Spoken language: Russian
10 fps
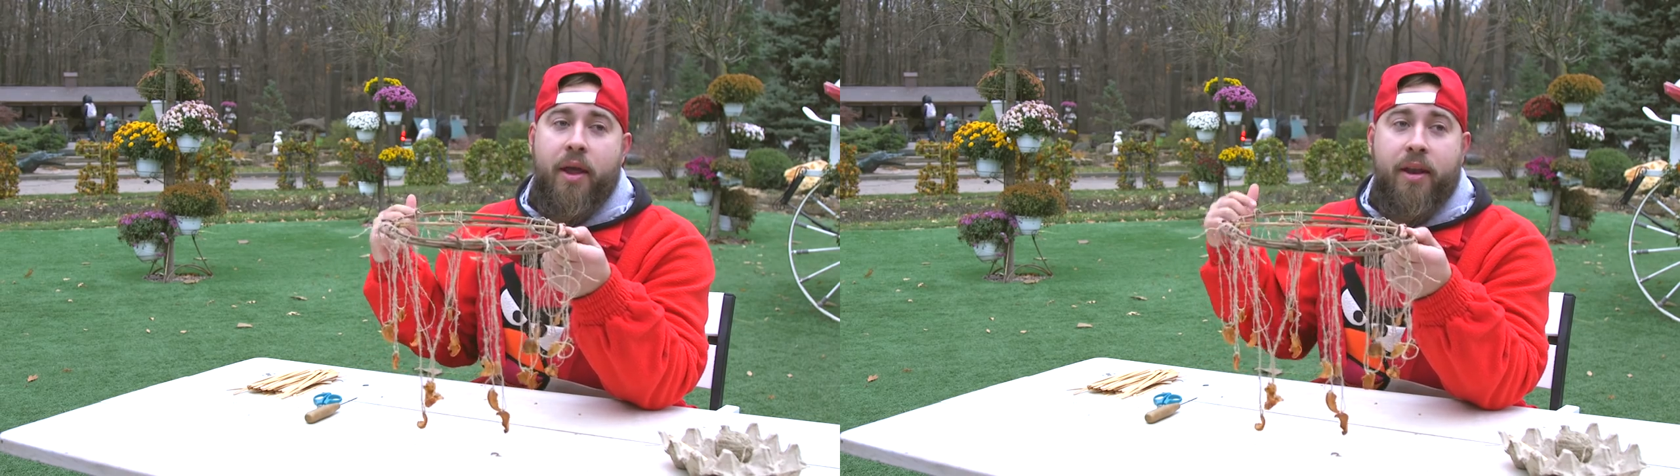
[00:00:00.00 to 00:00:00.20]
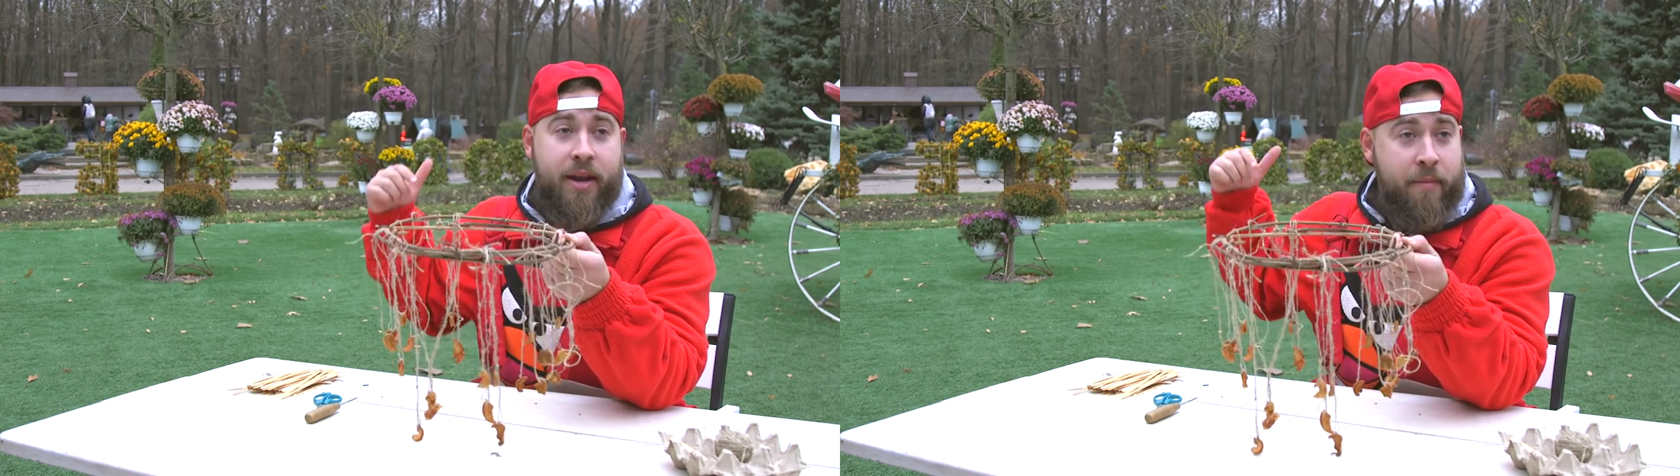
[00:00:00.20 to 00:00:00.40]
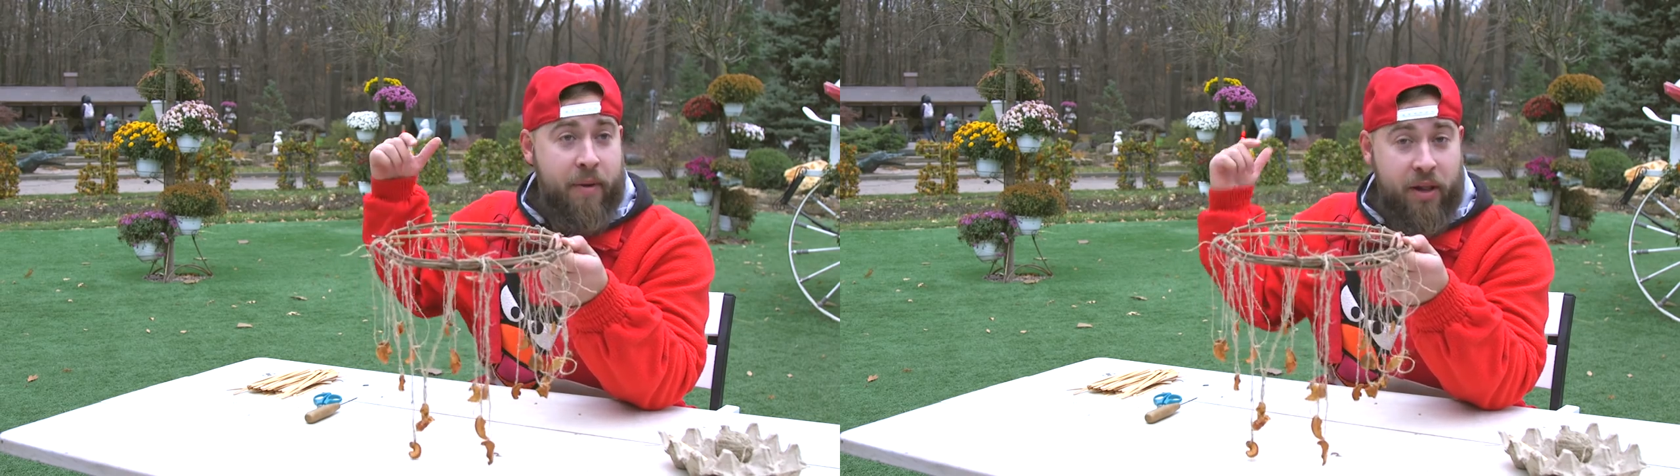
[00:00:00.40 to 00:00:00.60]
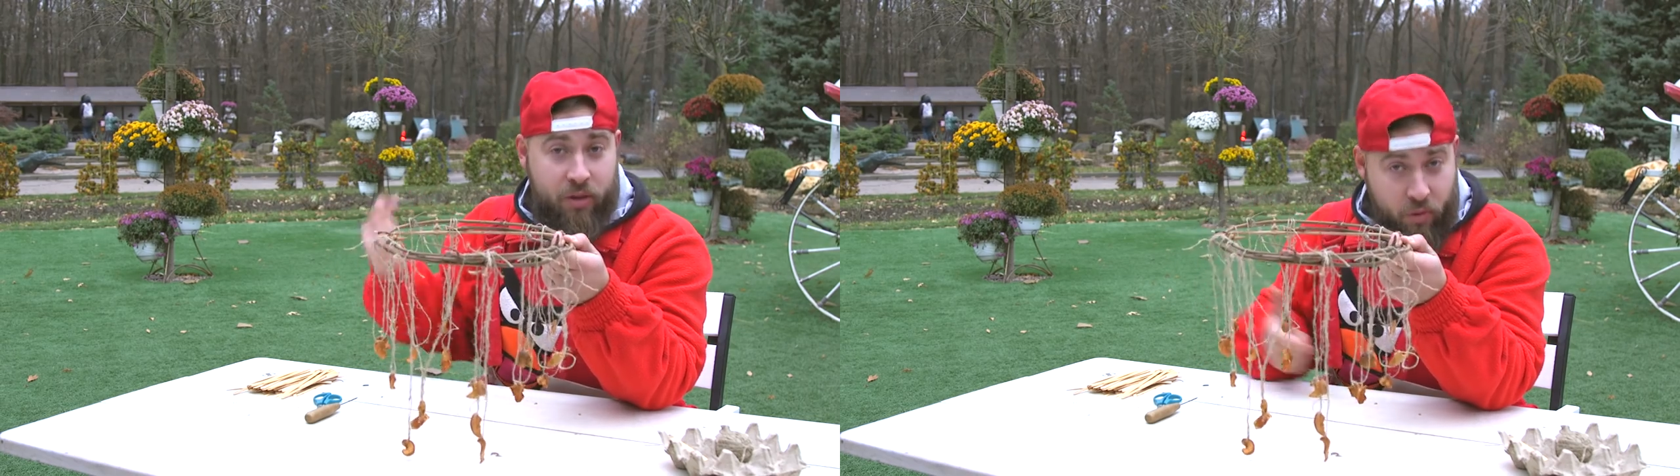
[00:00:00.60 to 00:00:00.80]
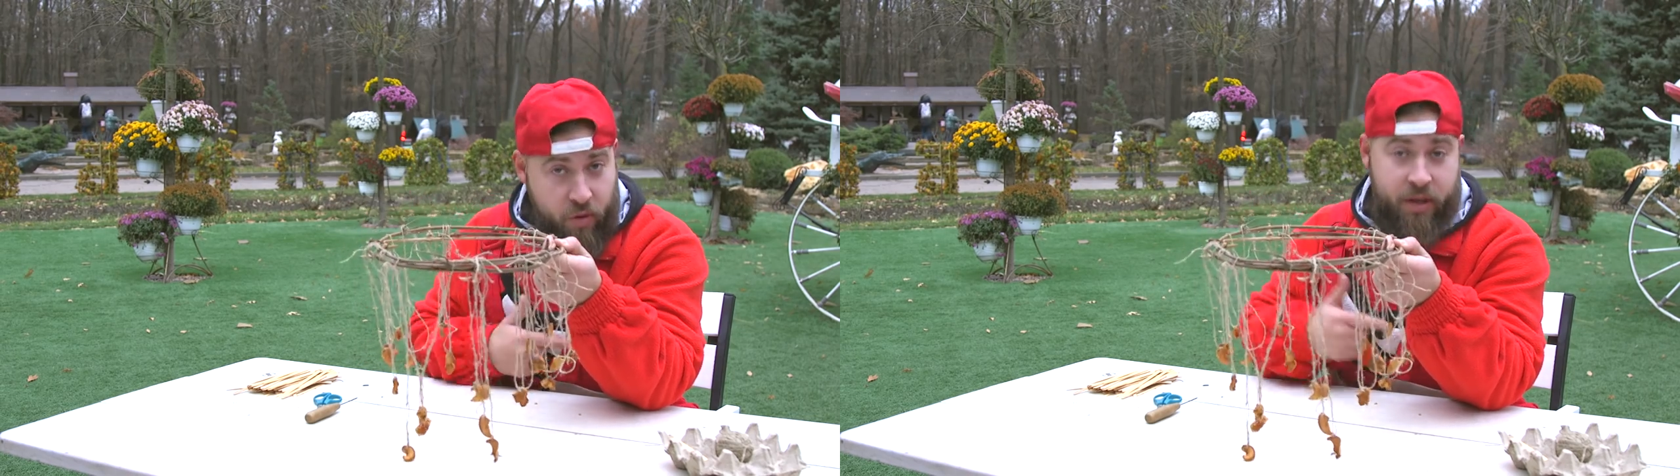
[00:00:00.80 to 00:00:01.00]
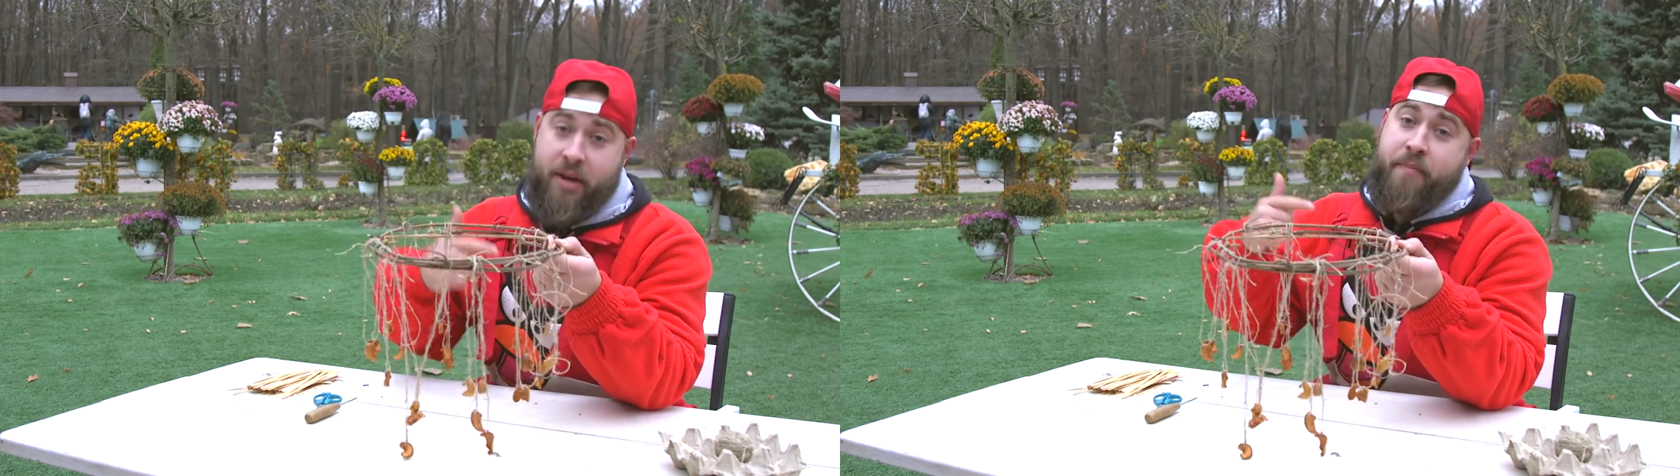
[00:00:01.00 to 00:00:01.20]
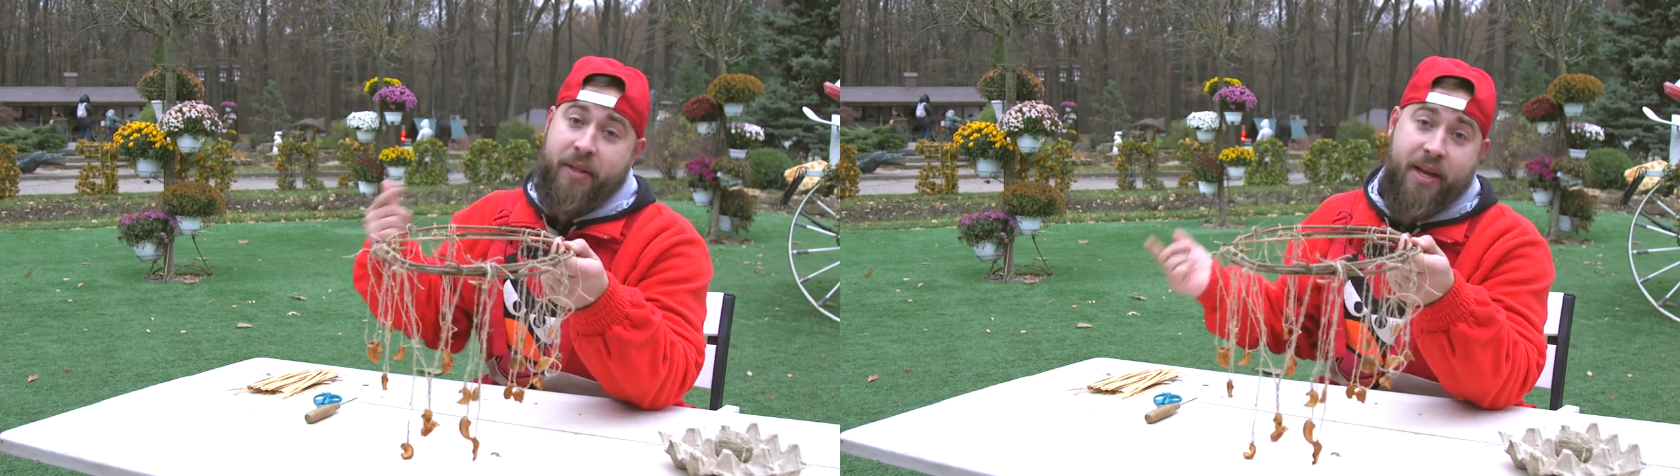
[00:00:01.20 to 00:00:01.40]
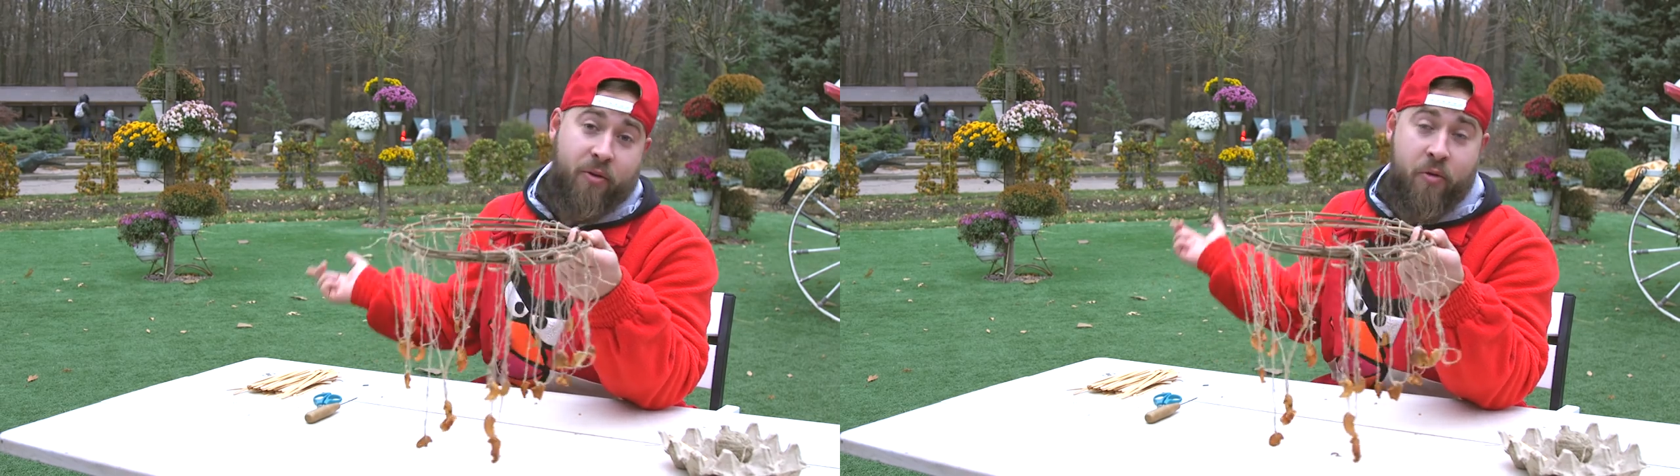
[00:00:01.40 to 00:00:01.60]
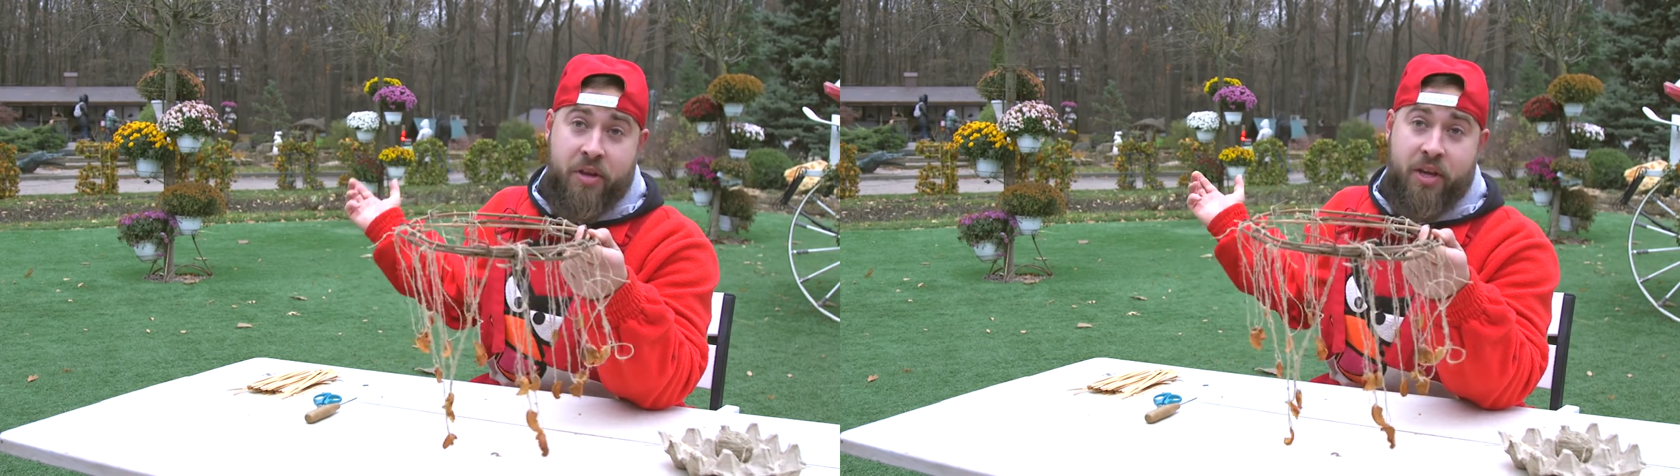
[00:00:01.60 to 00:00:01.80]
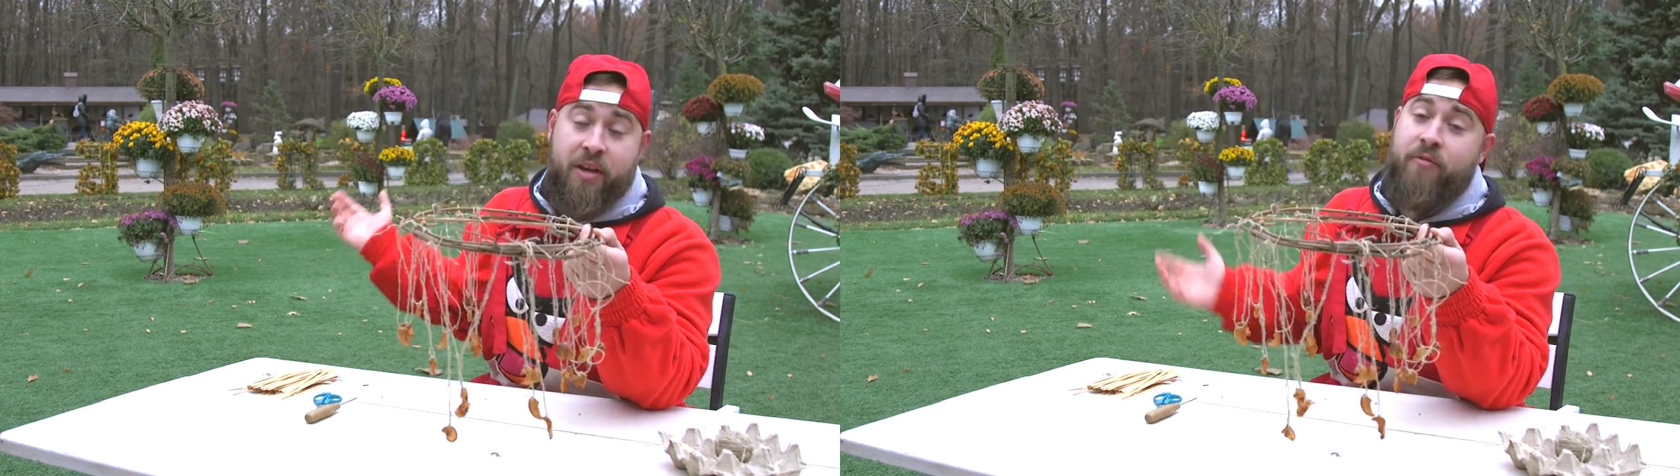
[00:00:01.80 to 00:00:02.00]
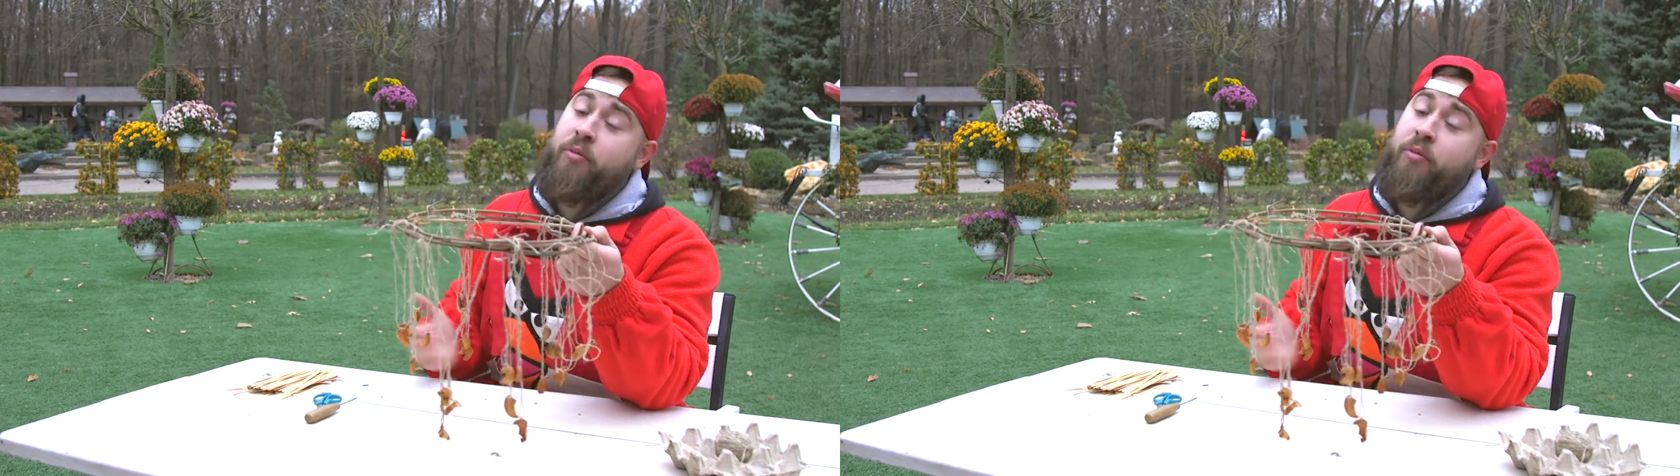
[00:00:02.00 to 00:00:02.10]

на балконе, на подоконнике, в